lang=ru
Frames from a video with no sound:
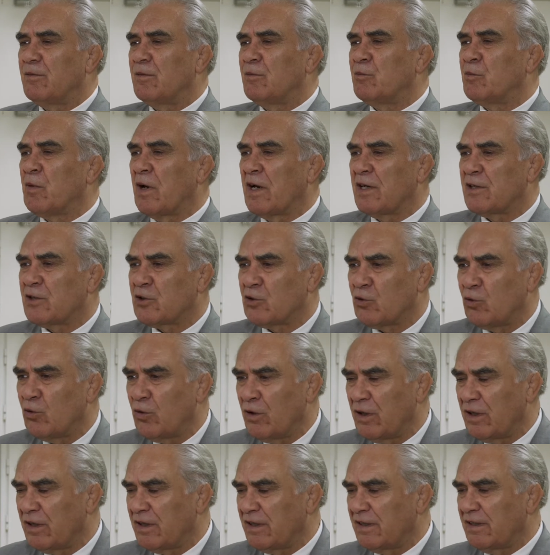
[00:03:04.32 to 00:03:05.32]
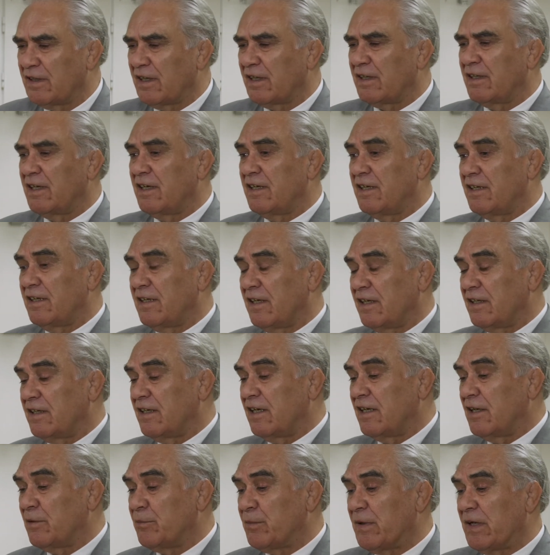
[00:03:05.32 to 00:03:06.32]
брошюрок и так далее, и так
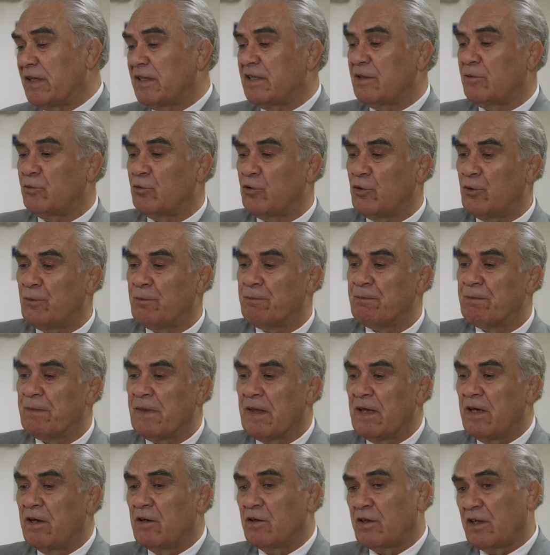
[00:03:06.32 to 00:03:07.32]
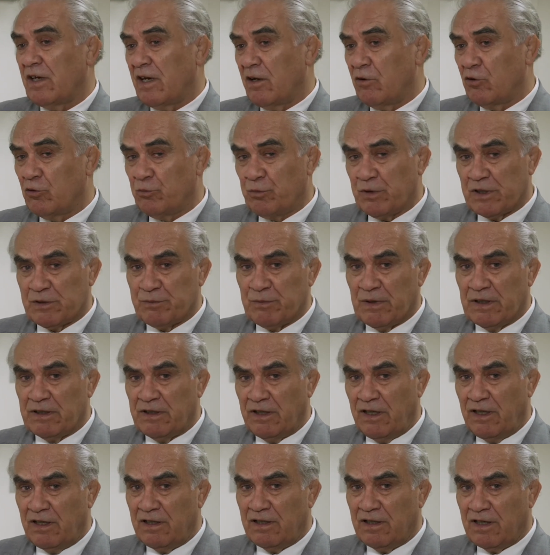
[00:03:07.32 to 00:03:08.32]
далее. Поэтому я вот
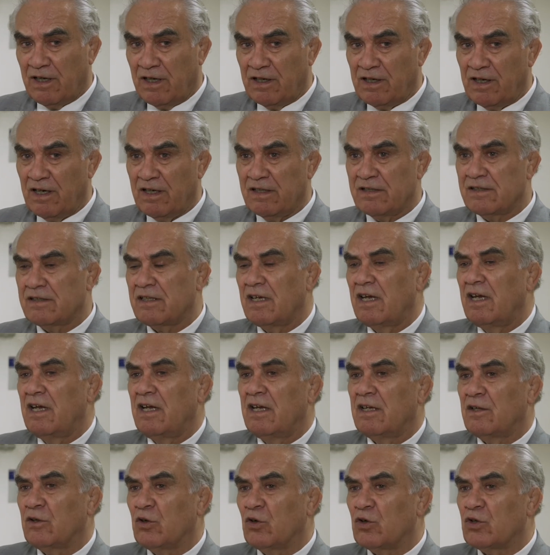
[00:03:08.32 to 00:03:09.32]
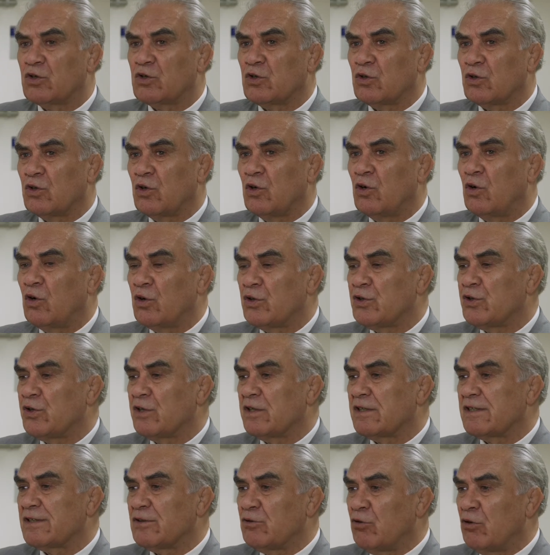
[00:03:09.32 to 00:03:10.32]
посмотрел, и как раз то, что
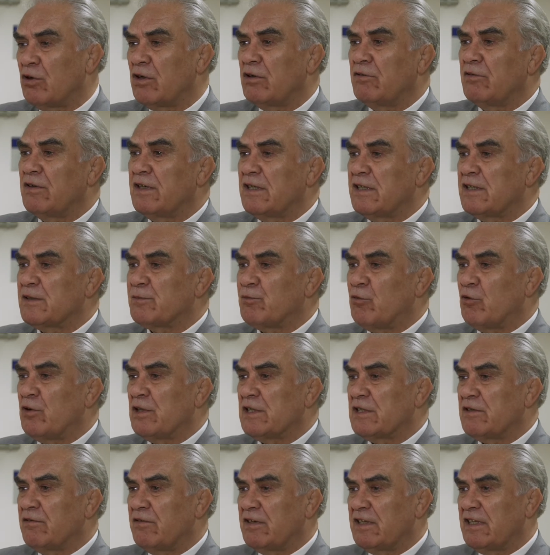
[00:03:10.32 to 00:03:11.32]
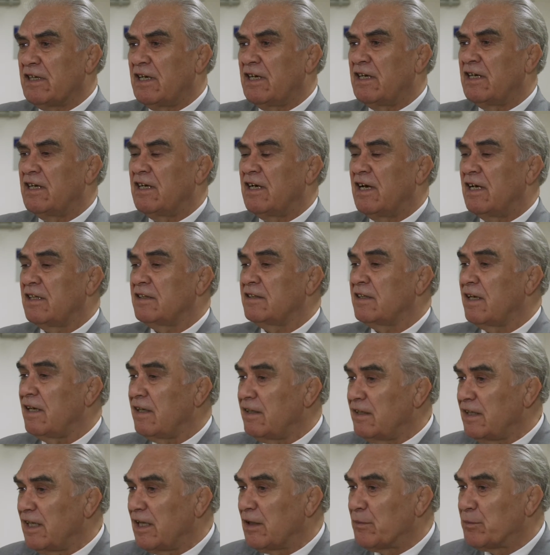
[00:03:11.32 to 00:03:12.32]
очень здорово использована
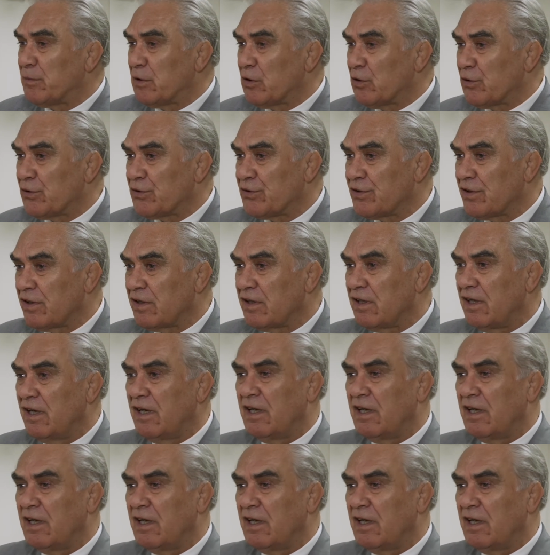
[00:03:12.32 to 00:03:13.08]
открытая площадь.